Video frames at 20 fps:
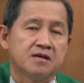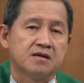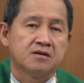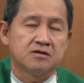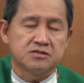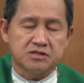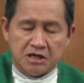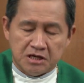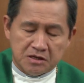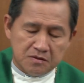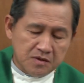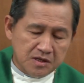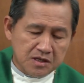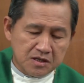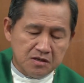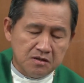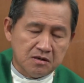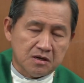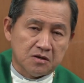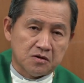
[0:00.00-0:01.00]
เราจะเห็นว่า
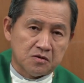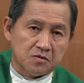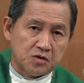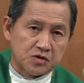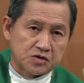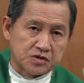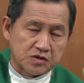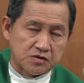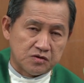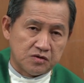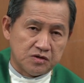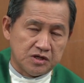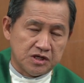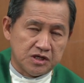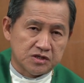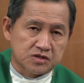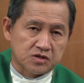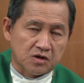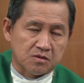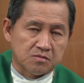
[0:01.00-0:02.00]
เขาเอาบทสดุดี
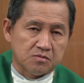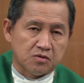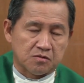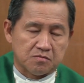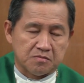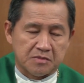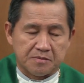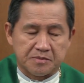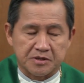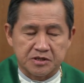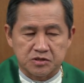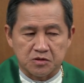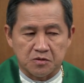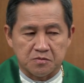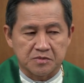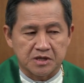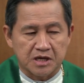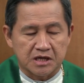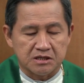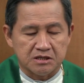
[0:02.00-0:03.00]
สองบทมาผสม
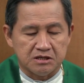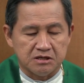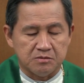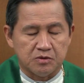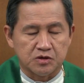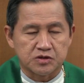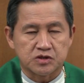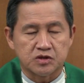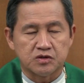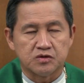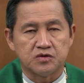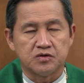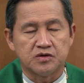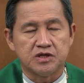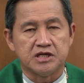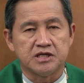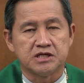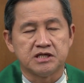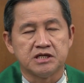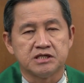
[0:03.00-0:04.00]
กันคือบทสดุ
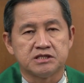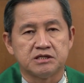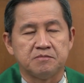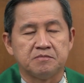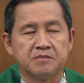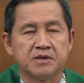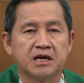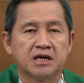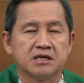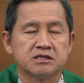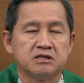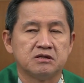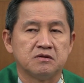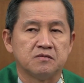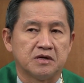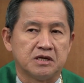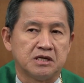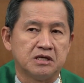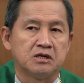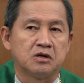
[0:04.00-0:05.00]
ดีที่15ซึ่ง
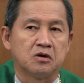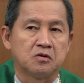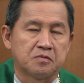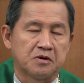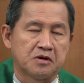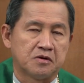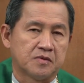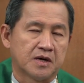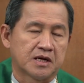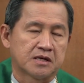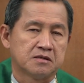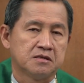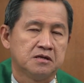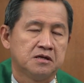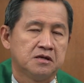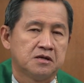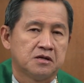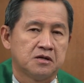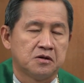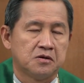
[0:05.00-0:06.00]
วันนี้เราไปวัด
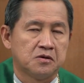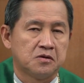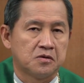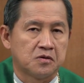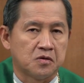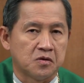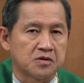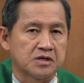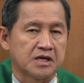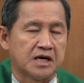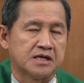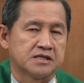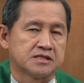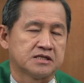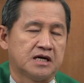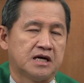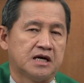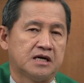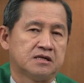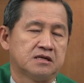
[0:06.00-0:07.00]
แล้วคนอ่าน
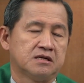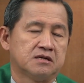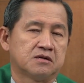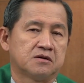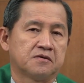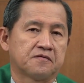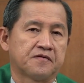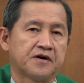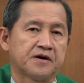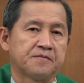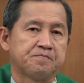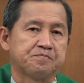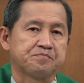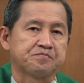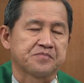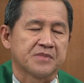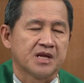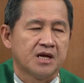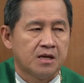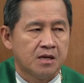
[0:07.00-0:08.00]
จะอ่านให้เราฟัง
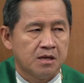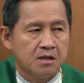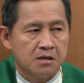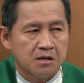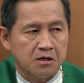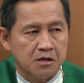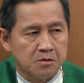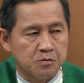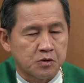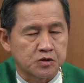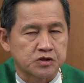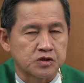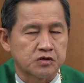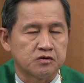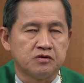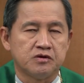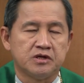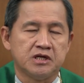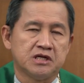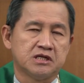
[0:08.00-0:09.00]
เอาบทส
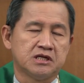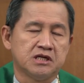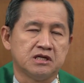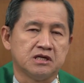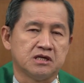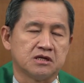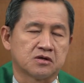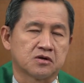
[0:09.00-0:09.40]
ดุดีที่